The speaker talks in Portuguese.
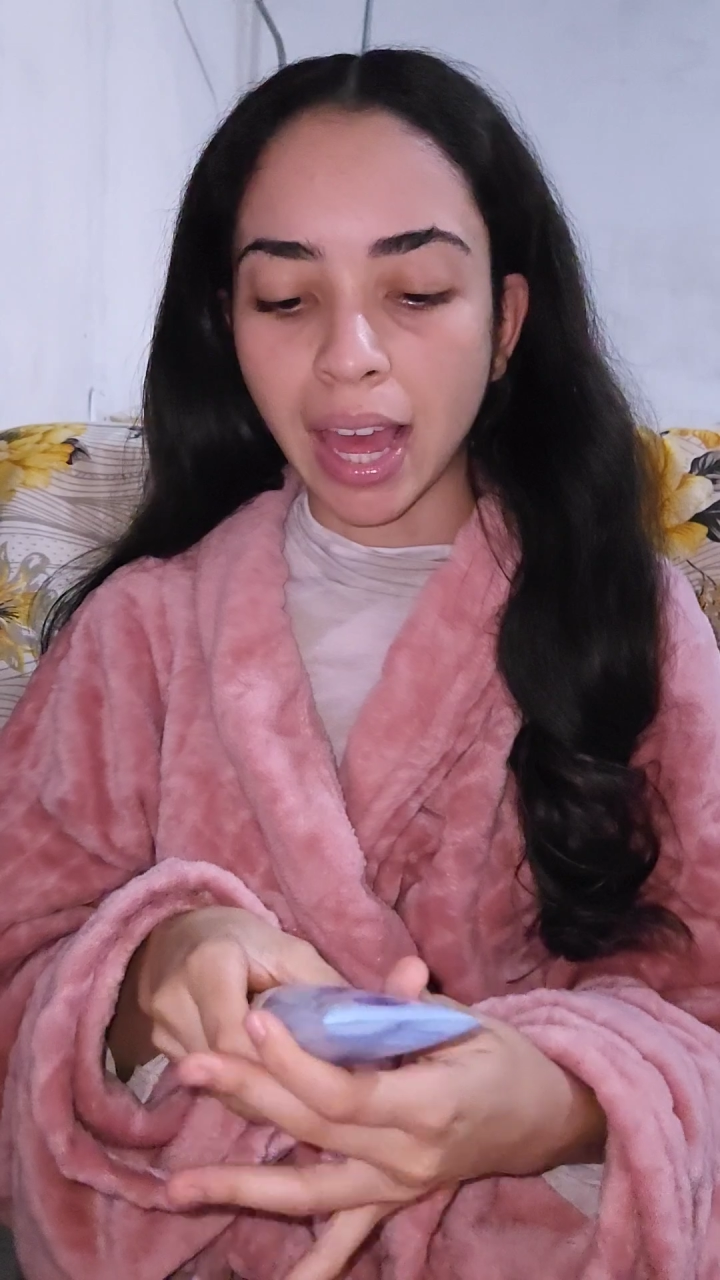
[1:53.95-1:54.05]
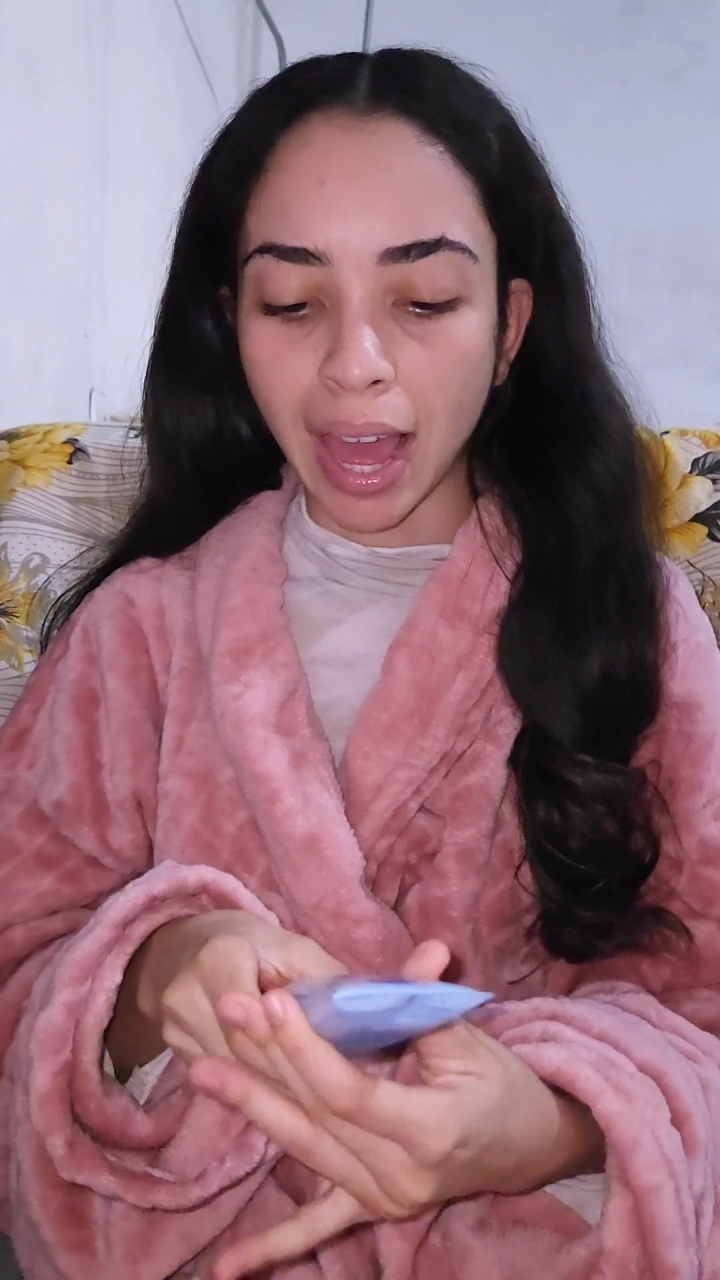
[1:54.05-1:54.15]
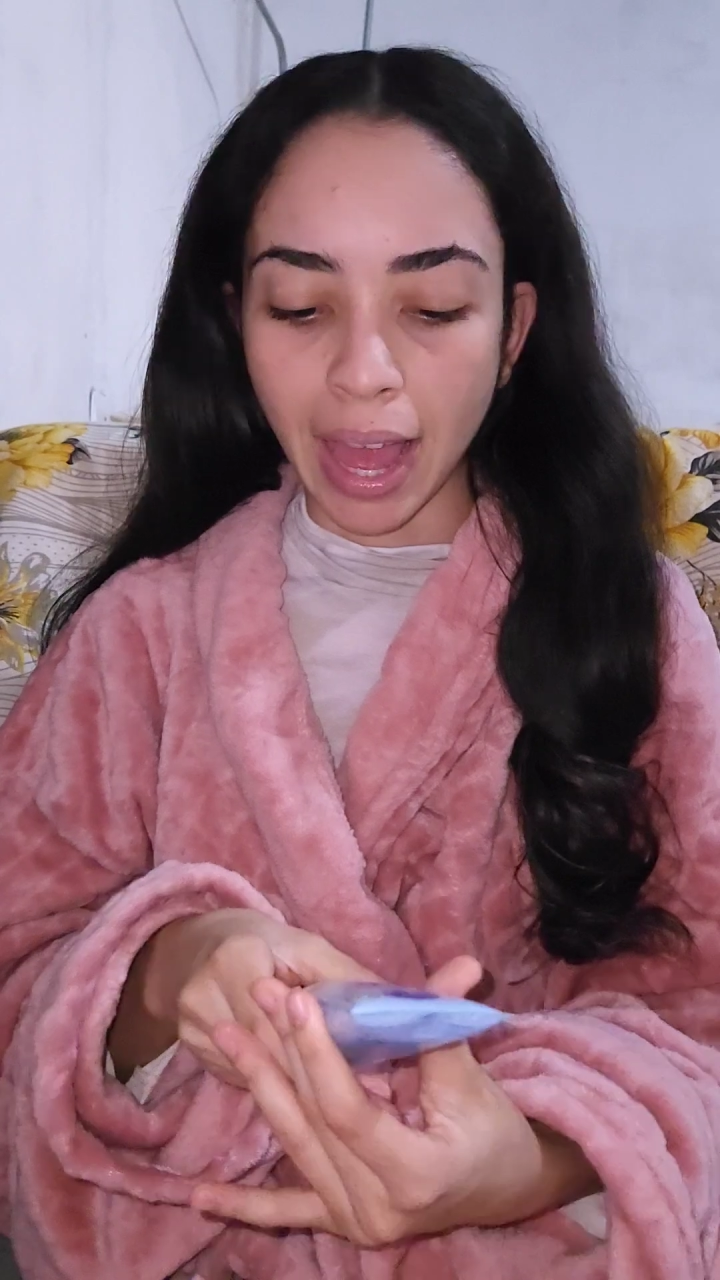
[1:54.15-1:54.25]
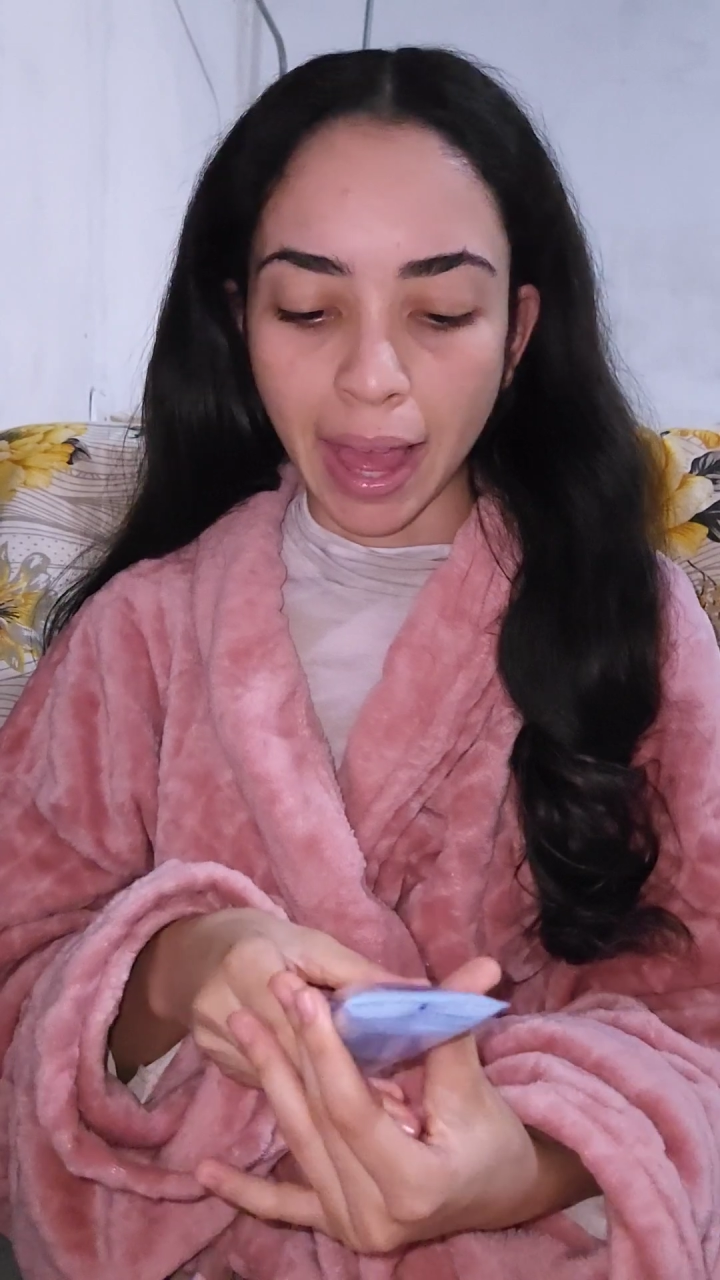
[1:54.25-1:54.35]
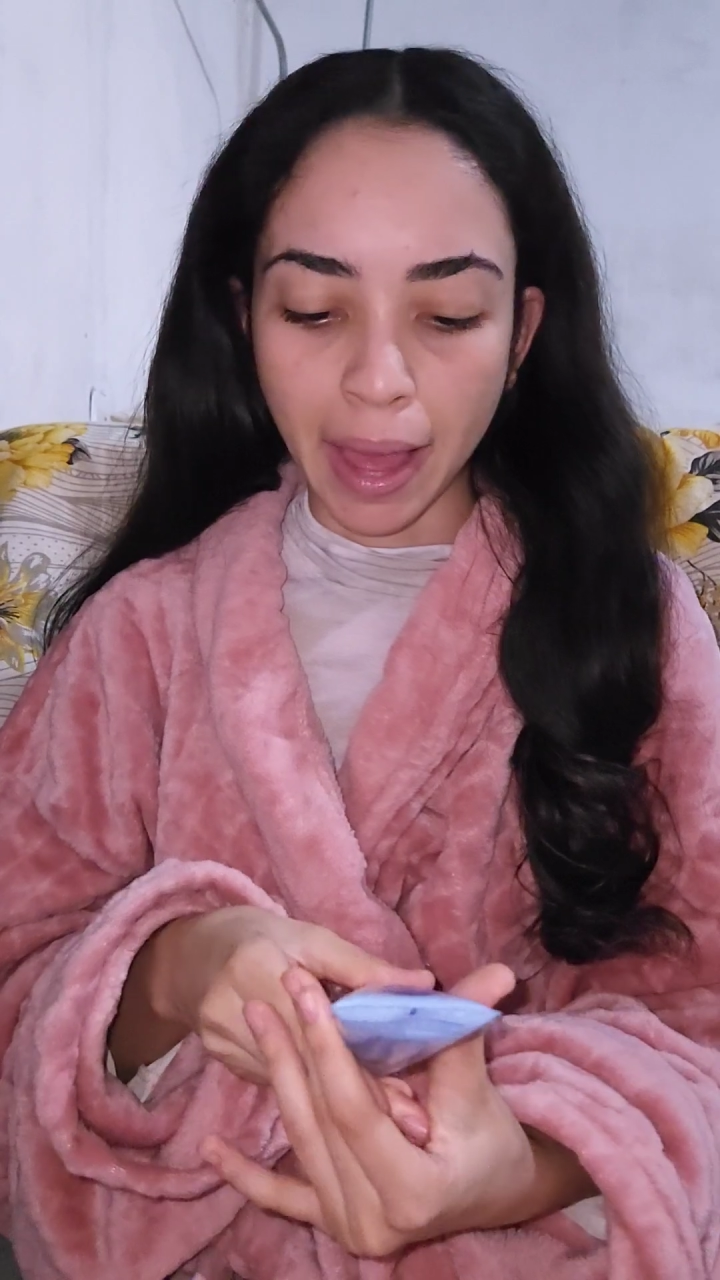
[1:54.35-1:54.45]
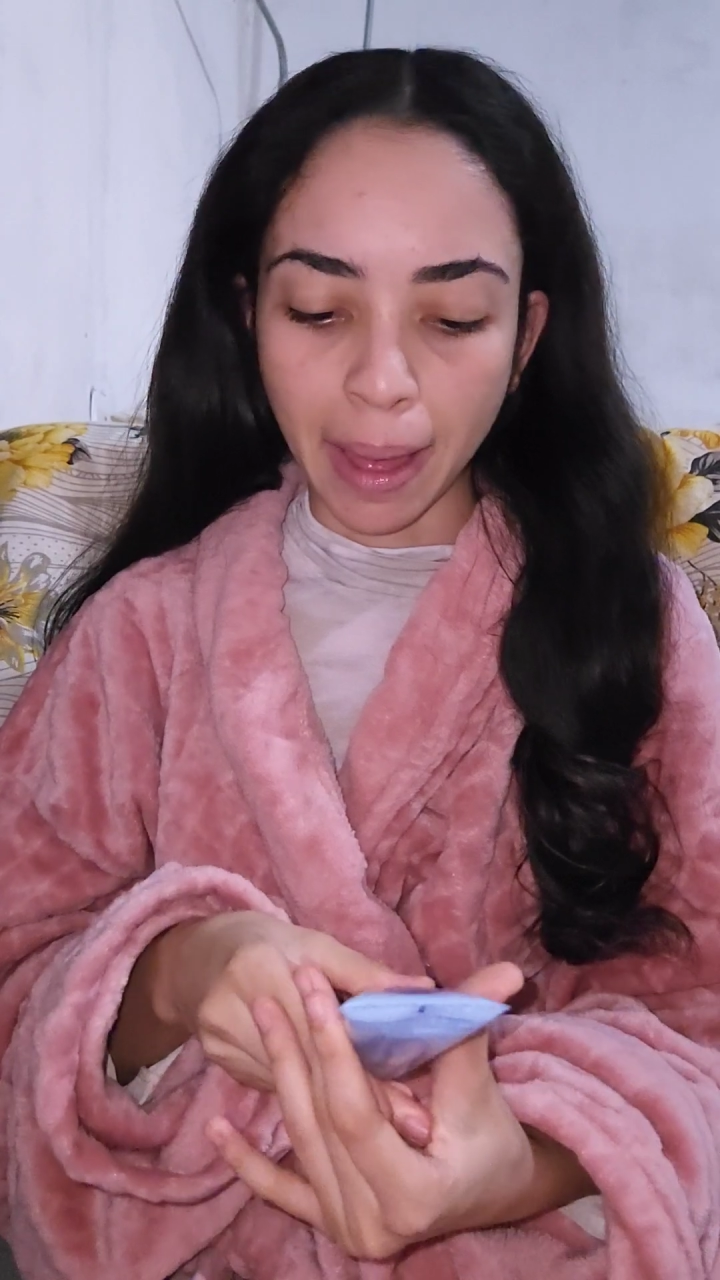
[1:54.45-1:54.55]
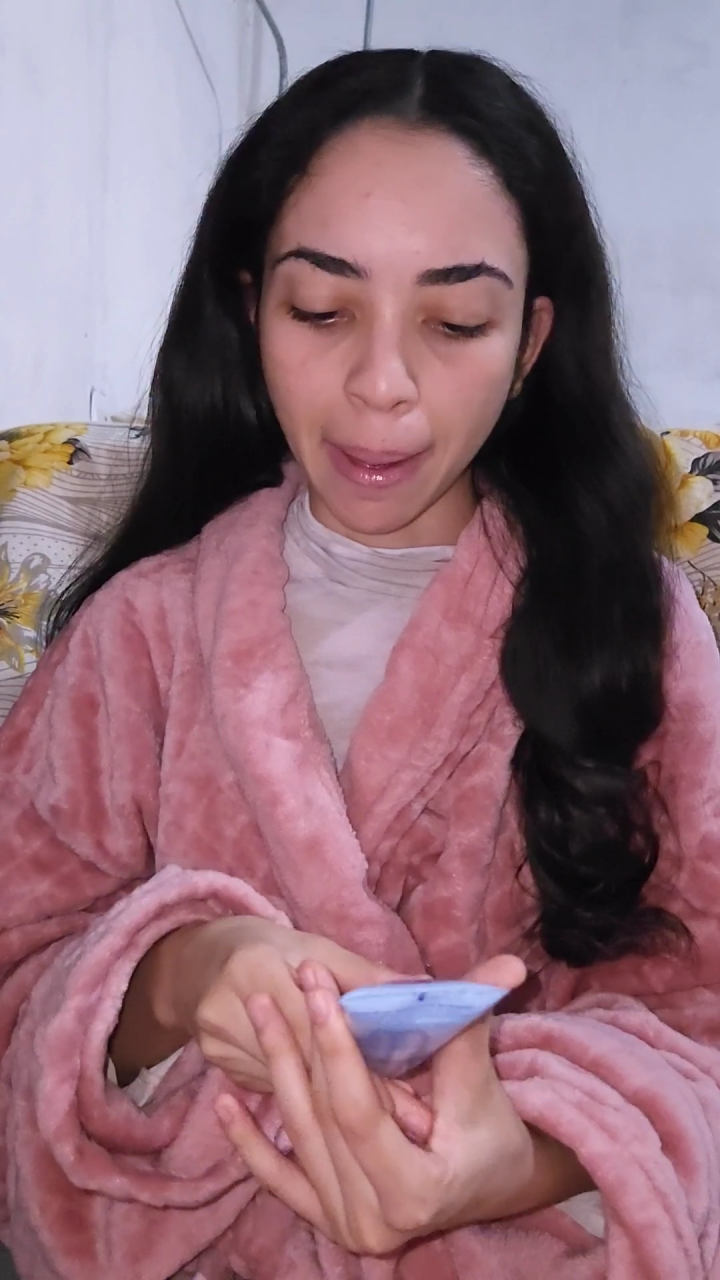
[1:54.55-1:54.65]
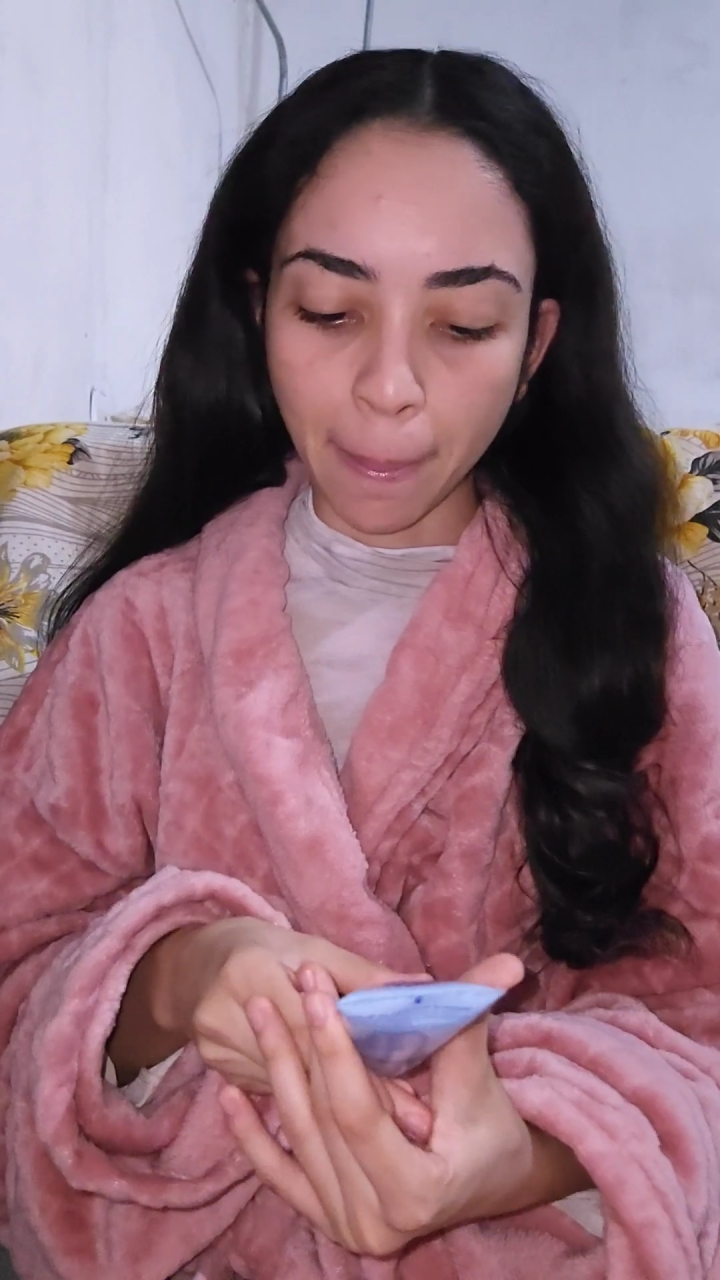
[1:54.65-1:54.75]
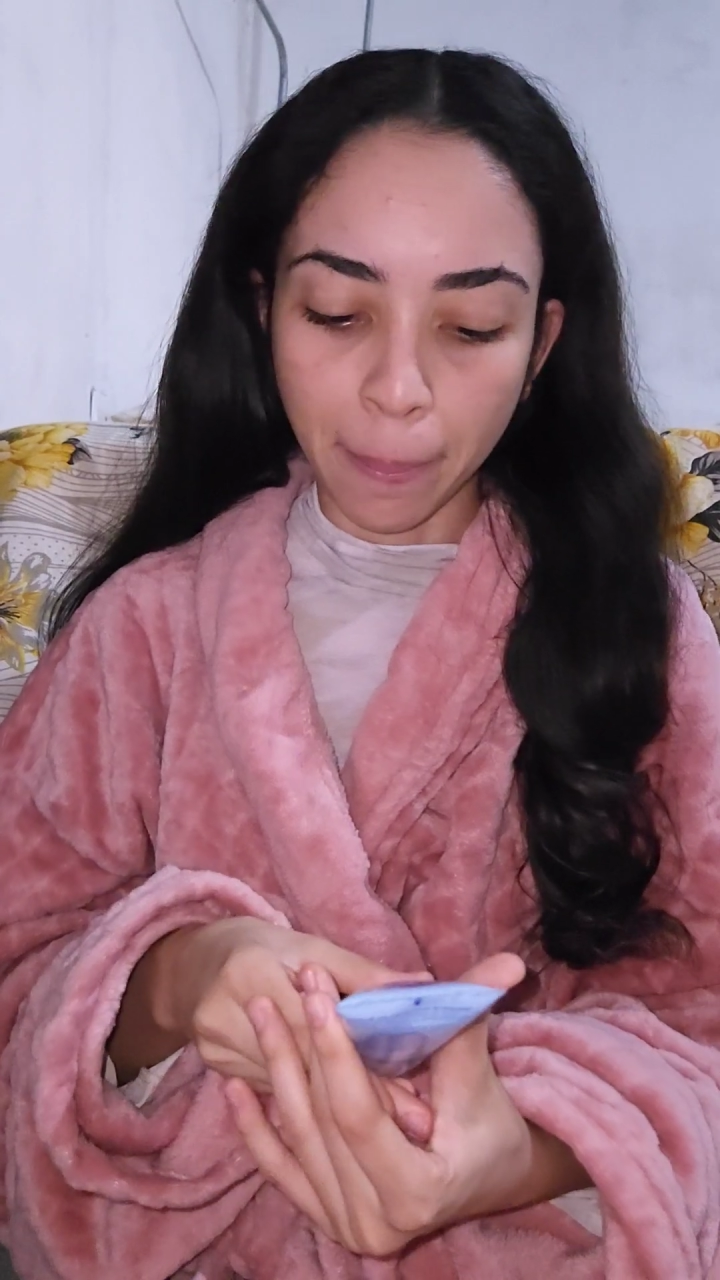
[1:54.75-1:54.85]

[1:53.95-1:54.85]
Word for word: É,